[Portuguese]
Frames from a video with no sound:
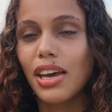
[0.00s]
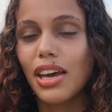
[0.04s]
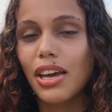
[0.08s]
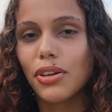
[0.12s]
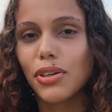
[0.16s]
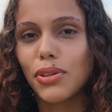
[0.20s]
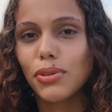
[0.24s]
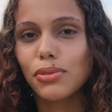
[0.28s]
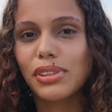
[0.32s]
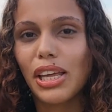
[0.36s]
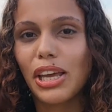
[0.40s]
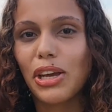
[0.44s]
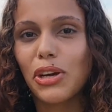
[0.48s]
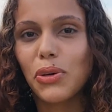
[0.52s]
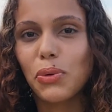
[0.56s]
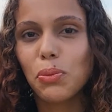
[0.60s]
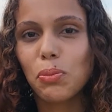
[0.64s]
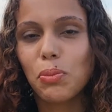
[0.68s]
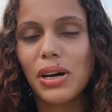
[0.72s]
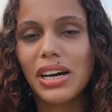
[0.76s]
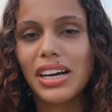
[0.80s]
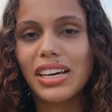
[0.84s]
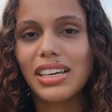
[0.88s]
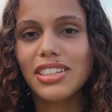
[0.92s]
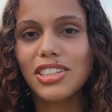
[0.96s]
eu não tenho
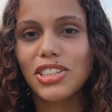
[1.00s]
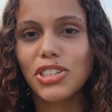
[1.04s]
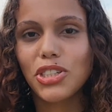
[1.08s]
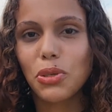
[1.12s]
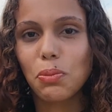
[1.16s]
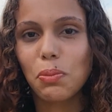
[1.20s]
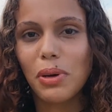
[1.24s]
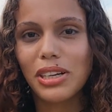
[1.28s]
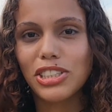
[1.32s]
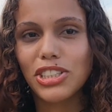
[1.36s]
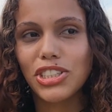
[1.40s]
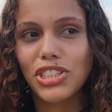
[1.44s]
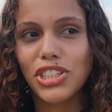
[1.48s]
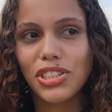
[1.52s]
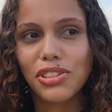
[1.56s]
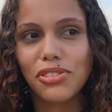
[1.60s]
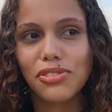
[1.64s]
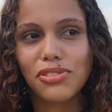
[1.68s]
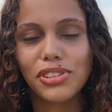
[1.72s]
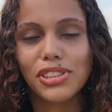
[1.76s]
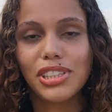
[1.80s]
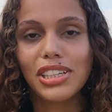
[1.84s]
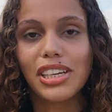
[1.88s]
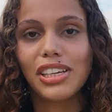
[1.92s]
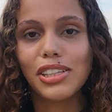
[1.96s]
uma
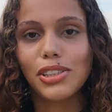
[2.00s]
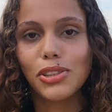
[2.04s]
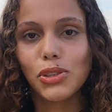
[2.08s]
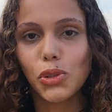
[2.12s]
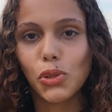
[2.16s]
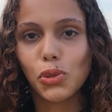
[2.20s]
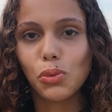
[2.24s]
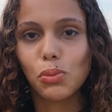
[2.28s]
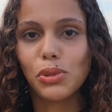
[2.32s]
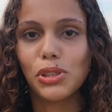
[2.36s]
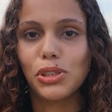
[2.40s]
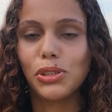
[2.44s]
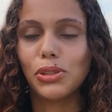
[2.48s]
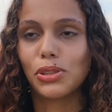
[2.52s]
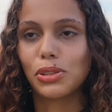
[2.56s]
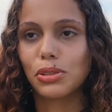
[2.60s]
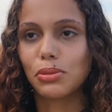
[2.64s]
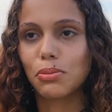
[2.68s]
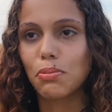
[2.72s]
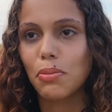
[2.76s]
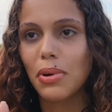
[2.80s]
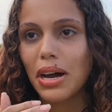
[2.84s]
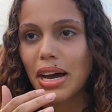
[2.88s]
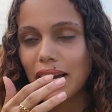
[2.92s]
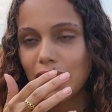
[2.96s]
estimativa em
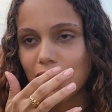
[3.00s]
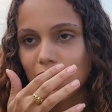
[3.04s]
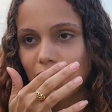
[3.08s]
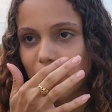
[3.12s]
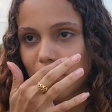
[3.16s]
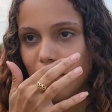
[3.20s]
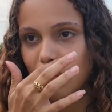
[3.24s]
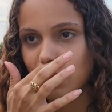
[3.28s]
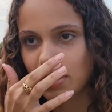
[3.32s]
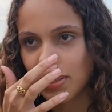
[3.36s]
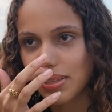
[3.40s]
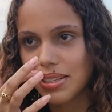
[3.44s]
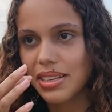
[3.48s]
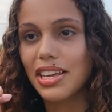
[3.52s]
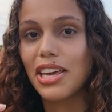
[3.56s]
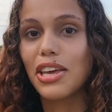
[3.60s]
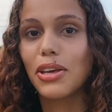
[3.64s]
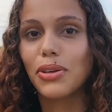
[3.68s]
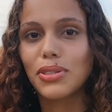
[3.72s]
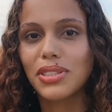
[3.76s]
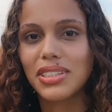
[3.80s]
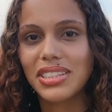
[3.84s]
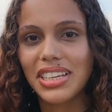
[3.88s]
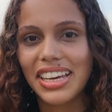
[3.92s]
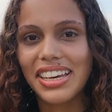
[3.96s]
números, mas
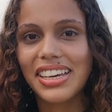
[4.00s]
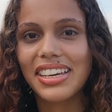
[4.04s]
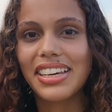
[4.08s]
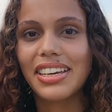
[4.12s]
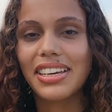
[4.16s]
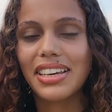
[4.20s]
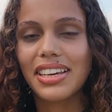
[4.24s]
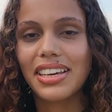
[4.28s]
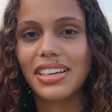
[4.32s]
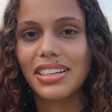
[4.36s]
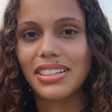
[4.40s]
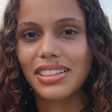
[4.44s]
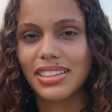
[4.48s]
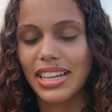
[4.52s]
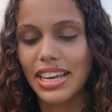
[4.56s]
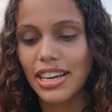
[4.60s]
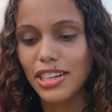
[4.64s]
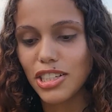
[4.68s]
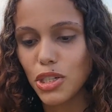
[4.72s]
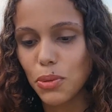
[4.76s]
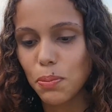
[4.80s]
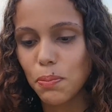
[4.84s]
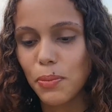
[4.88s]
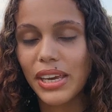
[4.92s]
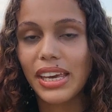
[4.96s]
eu sei que
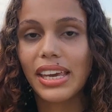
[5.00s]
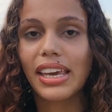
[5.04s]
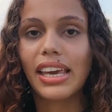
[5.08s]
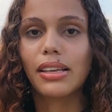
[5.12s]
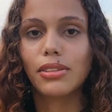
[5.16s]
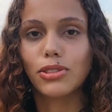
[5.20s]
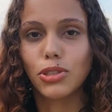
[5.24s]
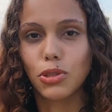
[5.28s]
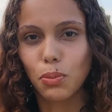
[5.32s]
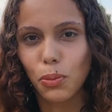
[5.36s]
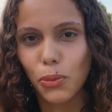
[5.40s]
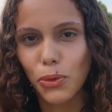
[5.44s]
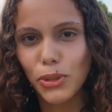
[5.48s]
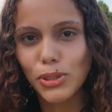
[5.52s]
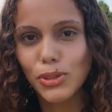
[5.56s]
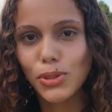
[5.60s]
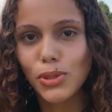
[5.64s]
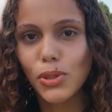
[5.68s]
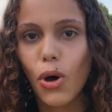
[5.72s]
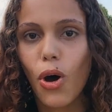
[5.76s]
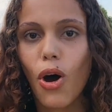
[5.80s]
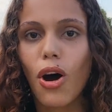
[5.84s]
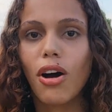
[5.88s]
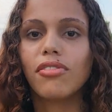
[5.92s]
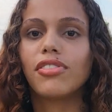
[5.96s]
desde de muito
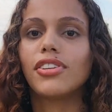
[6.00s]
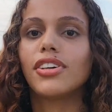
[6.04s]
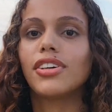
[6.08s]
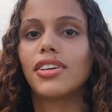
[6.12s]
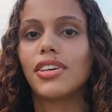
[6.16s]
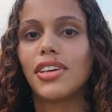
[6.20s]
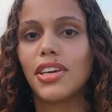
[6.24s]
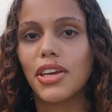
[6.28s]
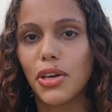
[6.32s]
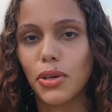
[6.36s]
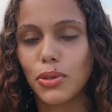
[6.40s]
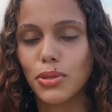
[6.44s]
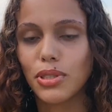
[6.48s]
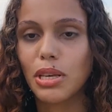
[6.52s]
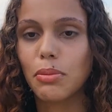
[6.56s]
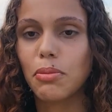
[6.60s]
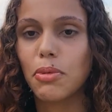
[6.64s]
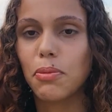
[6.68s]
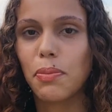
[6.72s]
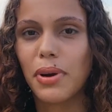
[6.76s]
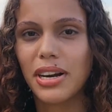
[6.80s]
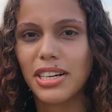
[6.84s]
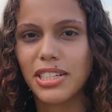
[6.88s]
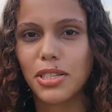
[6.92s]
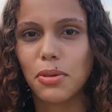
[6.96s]
nova eu
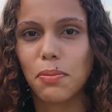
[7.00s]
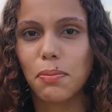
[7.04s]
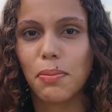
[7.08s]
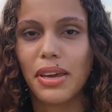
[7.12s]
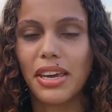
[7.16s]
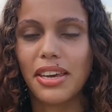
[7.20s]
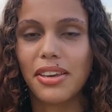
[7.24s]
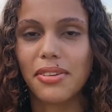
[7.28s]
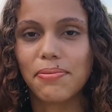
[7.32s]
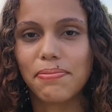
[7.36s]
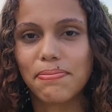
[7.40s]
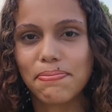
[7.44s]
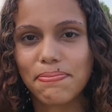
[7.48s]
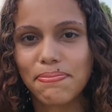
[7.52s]
sempre participei.